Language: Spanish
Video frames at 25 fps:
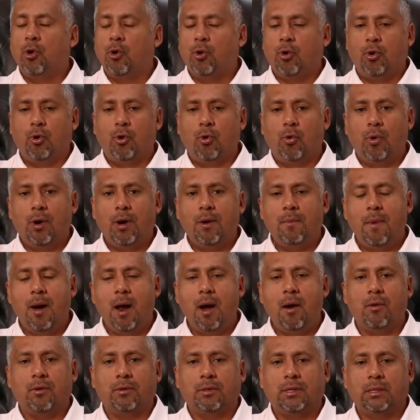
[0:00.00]
No,
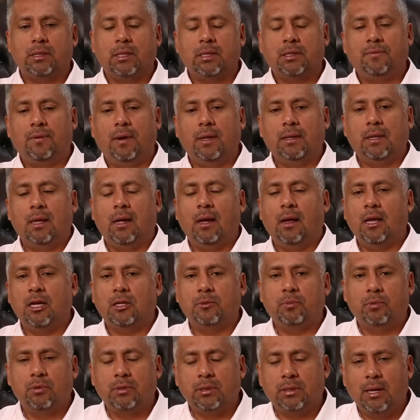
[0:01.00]
hermanos, esa es falta de
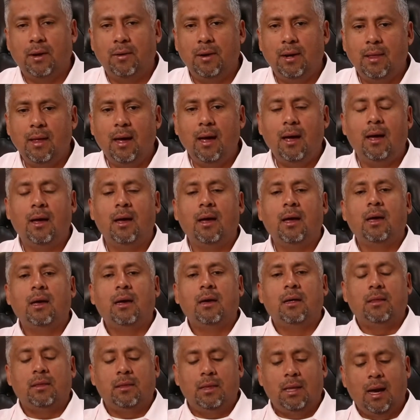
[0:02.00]
responsabilidad.
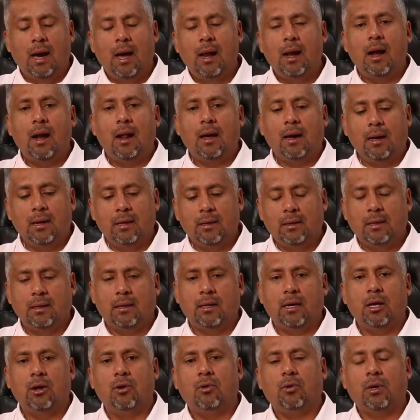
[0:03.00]
Dígale a la gente,
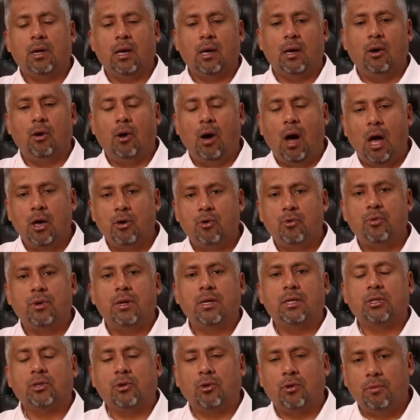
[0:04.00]
quiero que
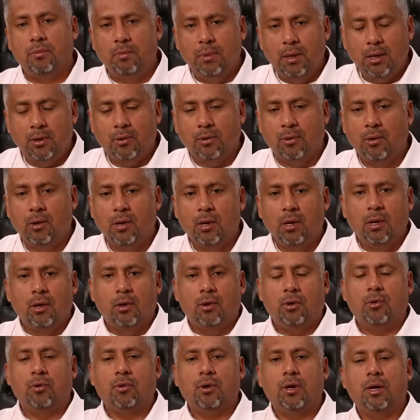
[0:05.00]
ayunes conmigo
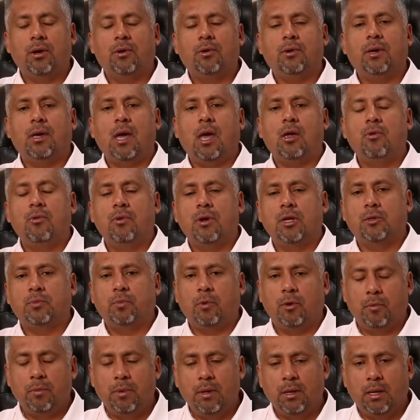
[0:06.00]
no quiero que ayunes
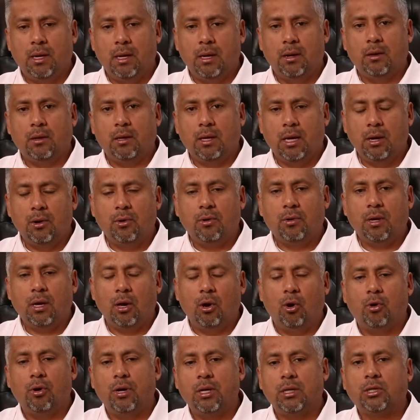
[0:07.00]
por mí, quiero, quiero, que
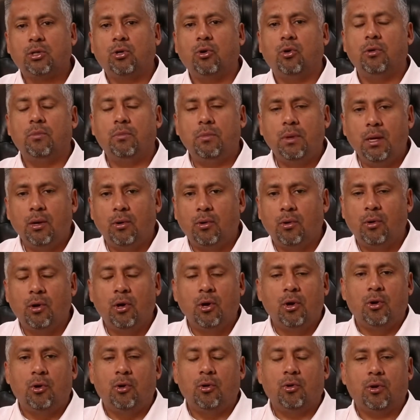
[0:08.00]
ores conmigo,
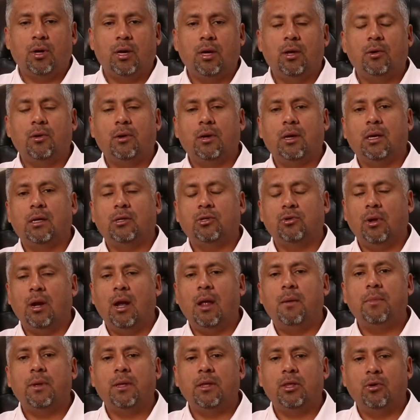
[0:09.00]
no quiero que
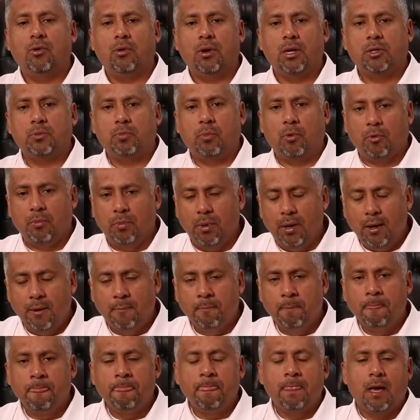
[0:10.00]
solamente ores por mí.
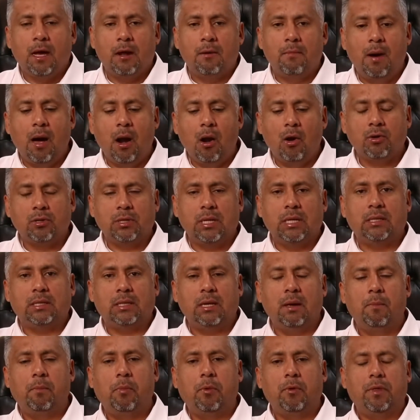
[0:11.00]
Hermanos, es
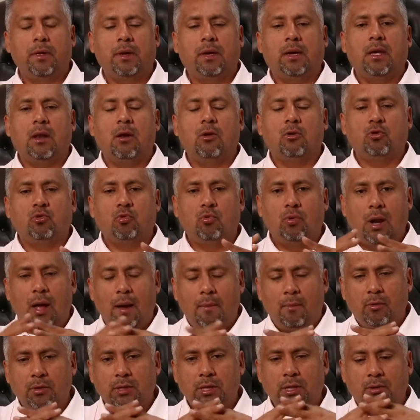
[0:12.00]
tiempo de que nos
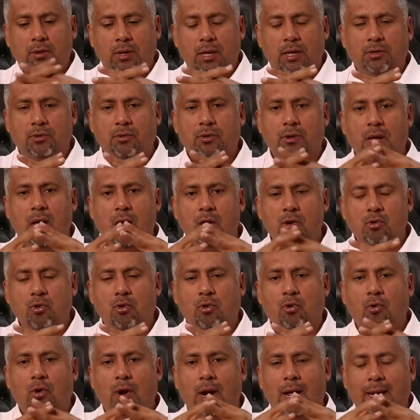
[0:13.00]
unamos en oración y
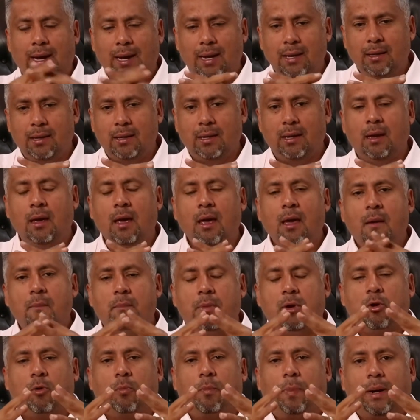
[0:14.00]
ayuno con la gente,
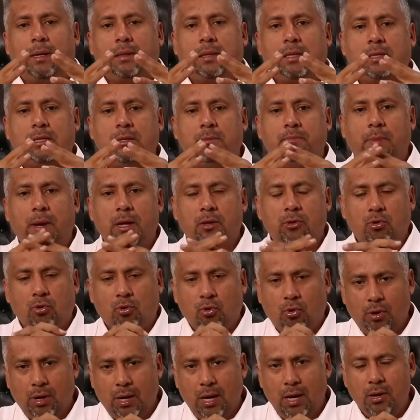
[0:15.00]
pero participando
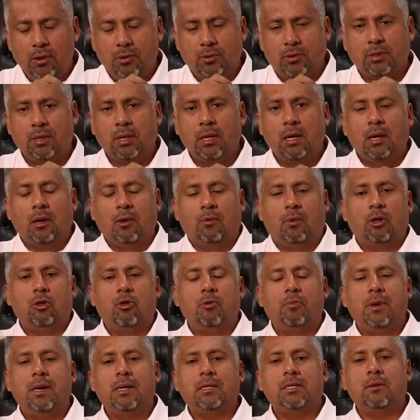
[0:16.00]
con ellos. Cuando
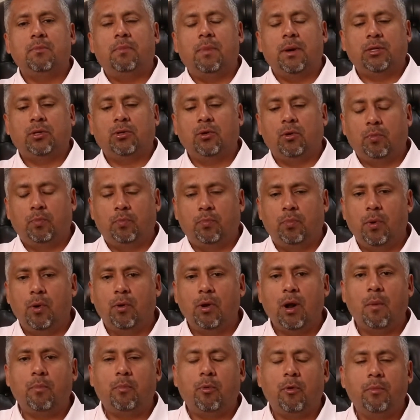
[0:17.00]
me dicen, pastor, ¿puedo
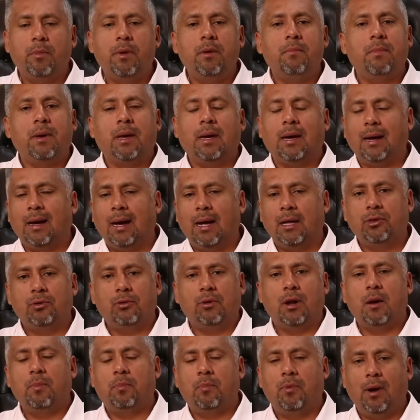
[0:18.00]
orar por mí? Me encanta
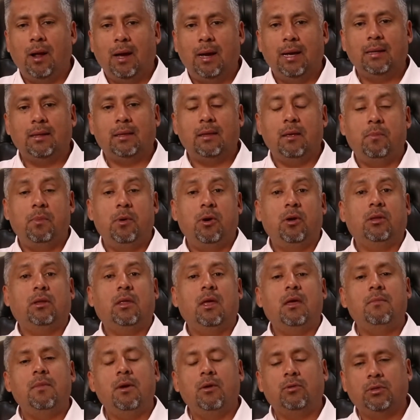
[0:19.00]
orar por la gente, pero
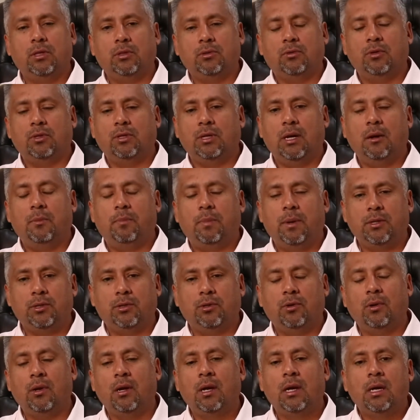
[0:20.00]
también me gusta escuchar,
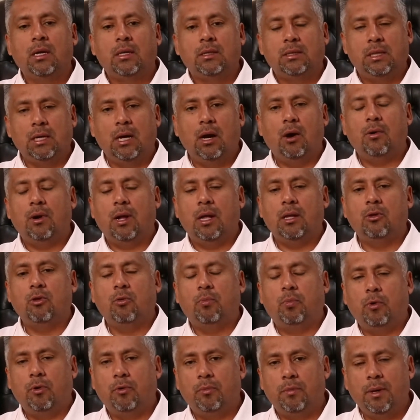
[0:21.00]
pastor, sigue orando
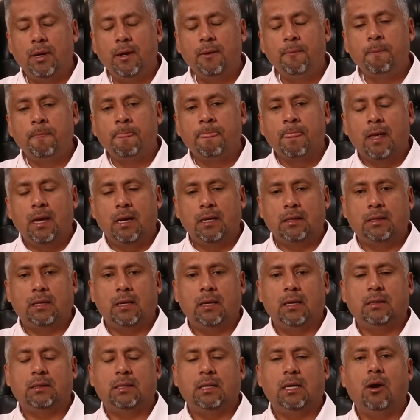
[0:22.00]
por mí,
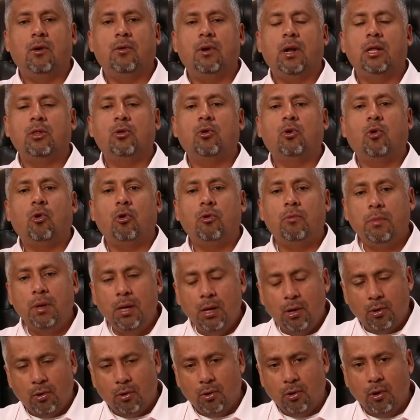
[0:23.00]
este, sigue orando
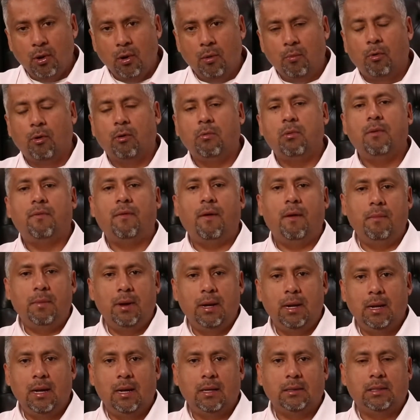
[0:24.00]
conmigo por mi
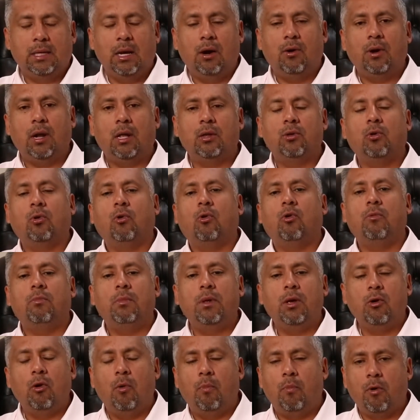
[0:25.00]
familia, sigue orando
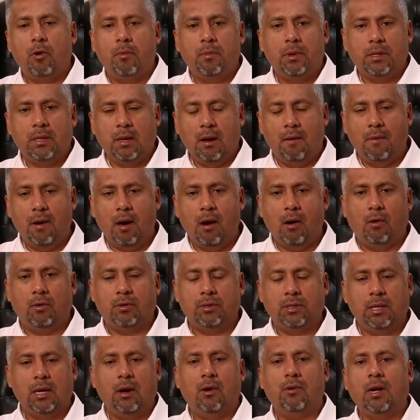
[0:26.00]
conmigo por mi trabajo,
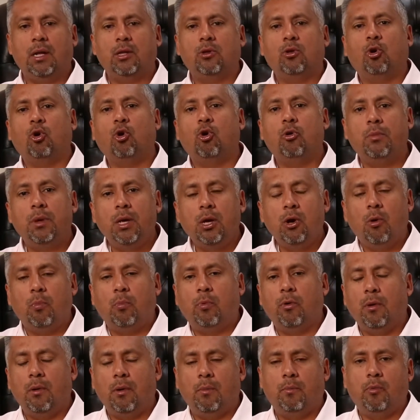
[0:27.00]
sigue orando conmigo
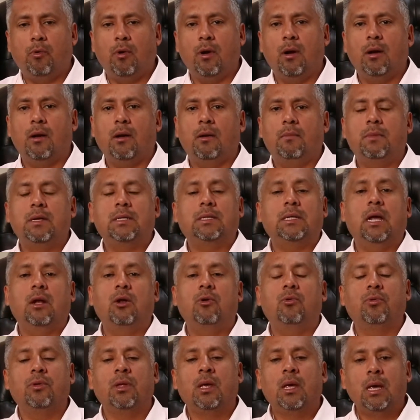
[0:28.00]
por, mi
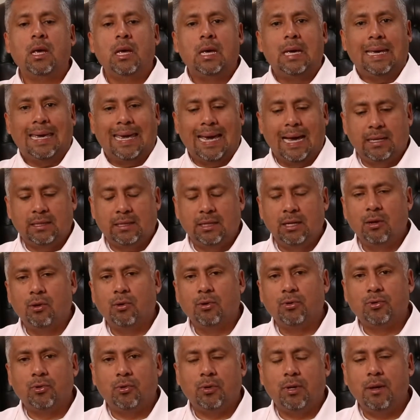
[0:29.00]
salud. Y así
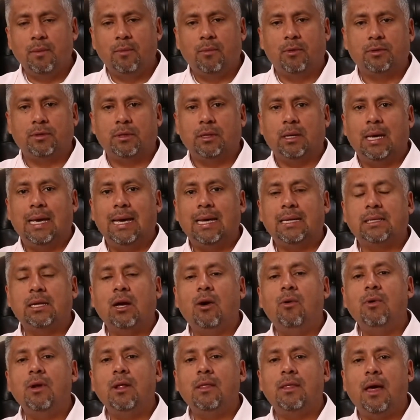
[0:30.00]
nos unimos. Esa
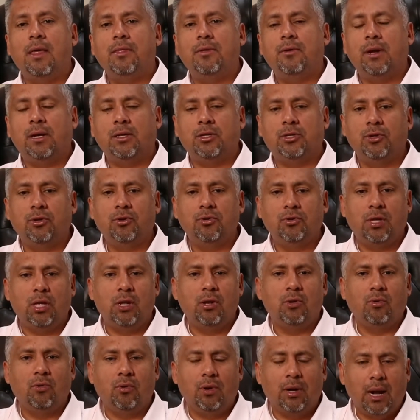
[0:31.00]
unidad de oración
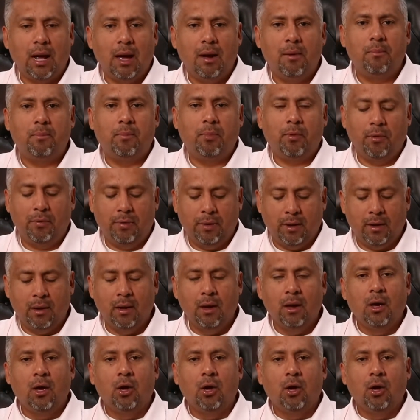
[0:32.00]
tiene un gran poder.